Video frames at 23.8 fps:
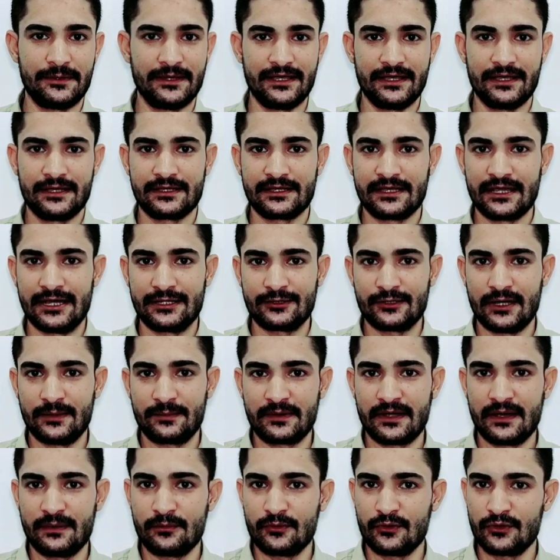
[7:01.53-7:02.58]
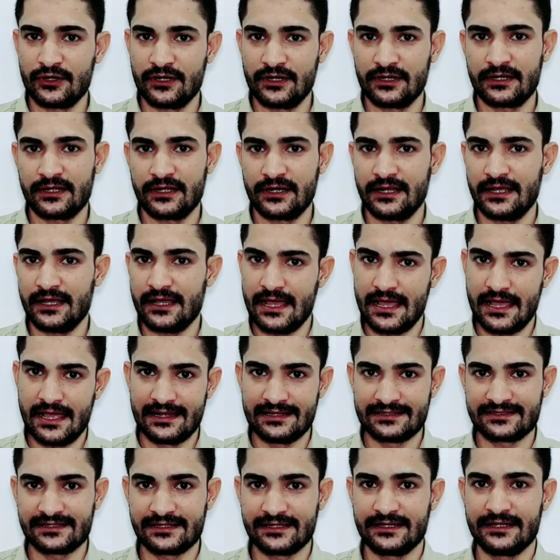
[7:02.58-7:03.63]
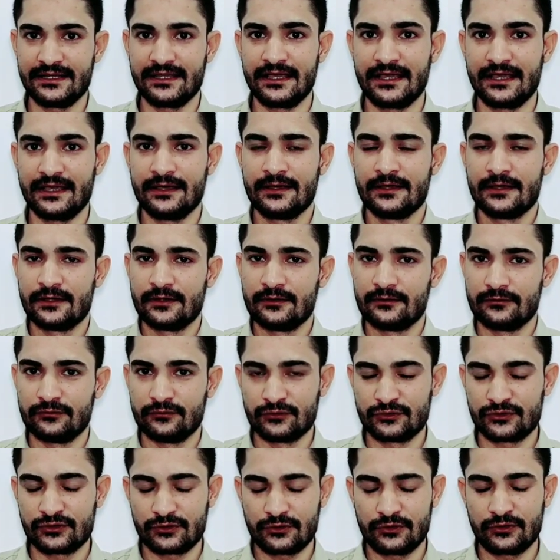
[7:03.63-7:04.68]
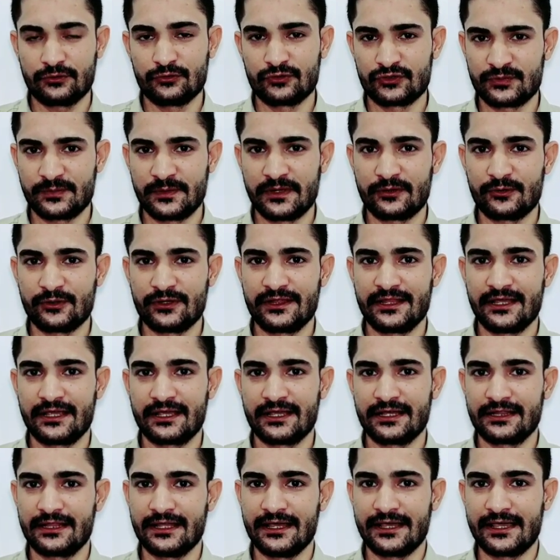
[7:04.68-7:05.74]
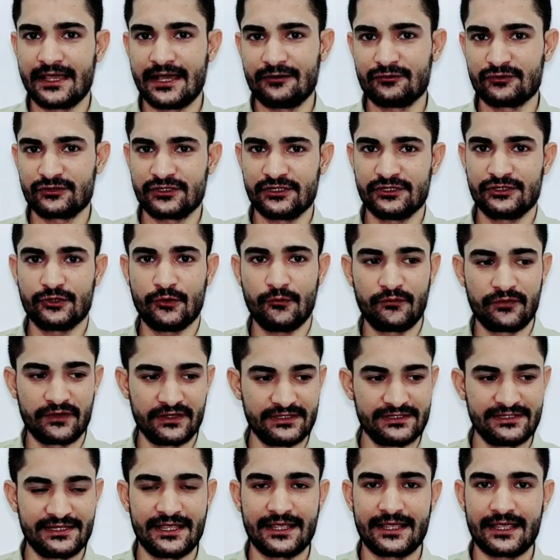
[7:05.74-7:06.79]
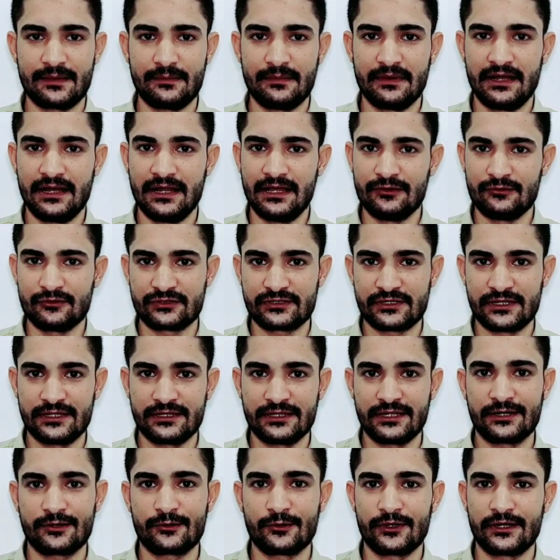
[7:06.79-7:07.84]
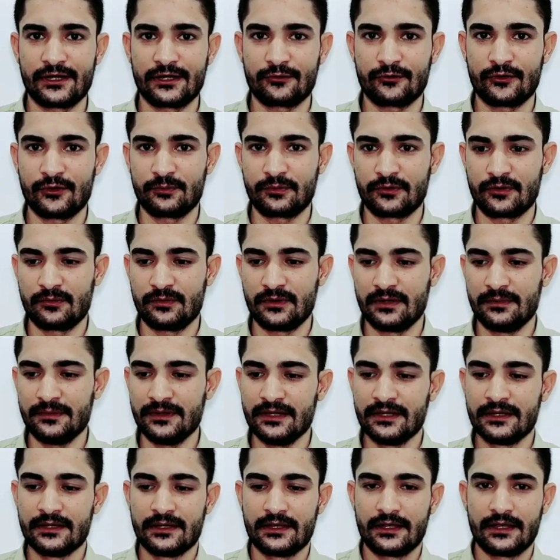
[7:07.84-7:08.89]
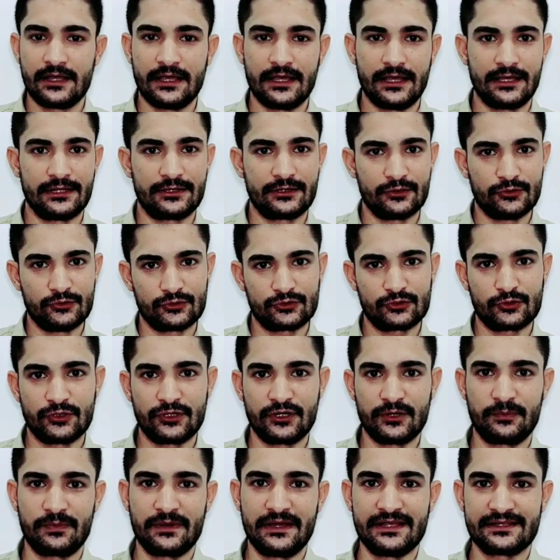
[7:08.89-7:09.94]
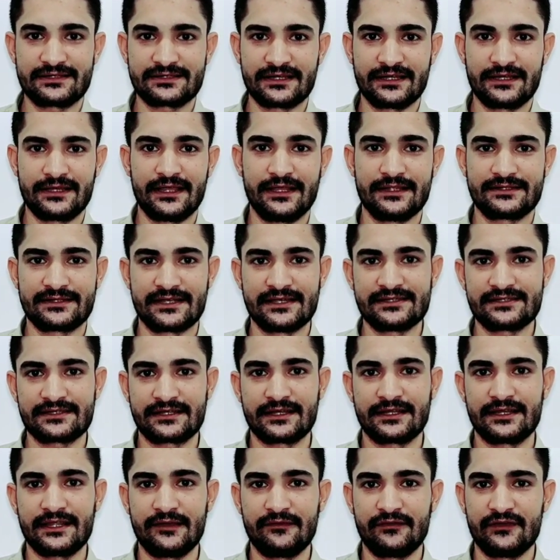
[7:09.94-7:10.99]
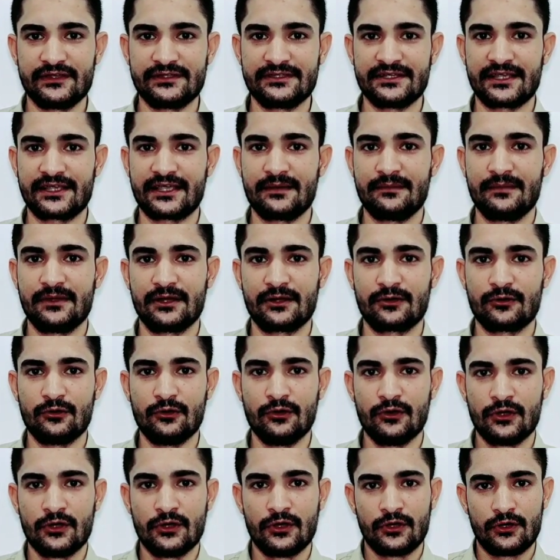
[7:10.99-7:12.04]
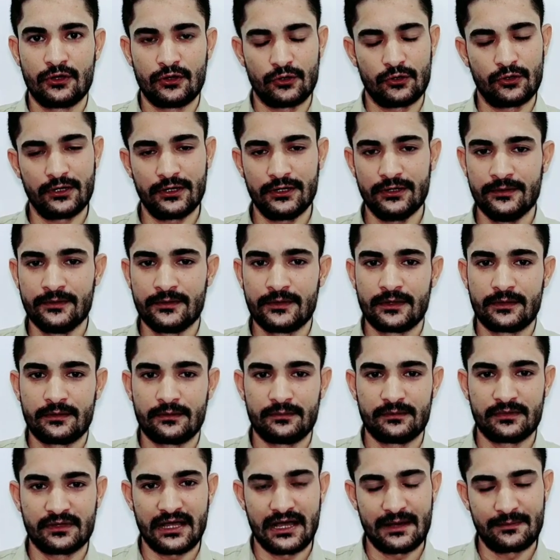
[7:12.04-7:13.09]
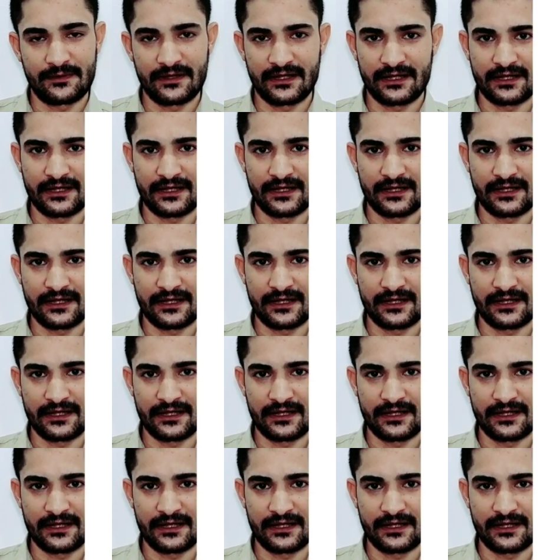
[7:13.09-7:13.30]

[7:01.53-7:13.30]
है या तो आपका मोनिटर है एल है उस उसमें कोई दिक्कत है या उसकी जो वी केबल है उसके अंदर कोई ना कोई प्रॉब्लम है, है तो उसको रिप्लेस करिए चेंज करिए वी केबल को और आपका